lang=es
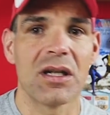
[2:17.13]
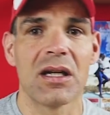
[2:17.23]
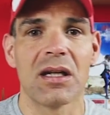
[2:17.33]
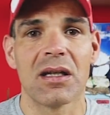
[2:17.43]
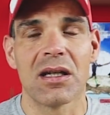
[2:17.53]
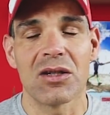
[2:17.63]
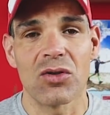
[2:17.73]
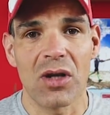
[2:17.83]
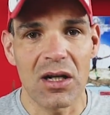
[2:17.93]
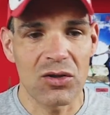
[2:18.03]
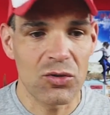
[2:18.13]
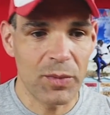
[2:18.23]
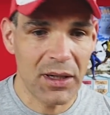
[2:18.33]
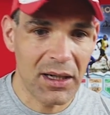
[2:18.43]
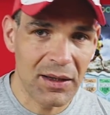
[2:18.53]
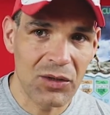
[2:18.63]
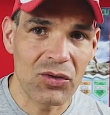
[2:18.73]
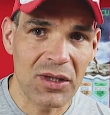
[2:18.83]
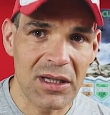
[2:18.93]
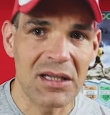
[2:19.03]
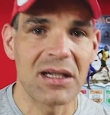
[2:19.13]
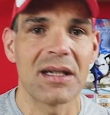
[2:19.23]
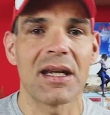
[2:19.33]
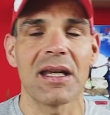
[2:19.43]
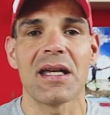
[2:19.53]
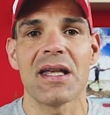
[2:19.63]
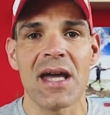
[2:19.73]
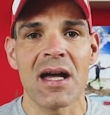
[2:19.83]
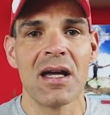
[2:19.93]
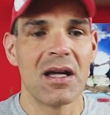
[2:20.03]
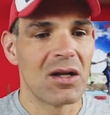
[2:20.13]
en esos casos para que nos dé esa energía ya,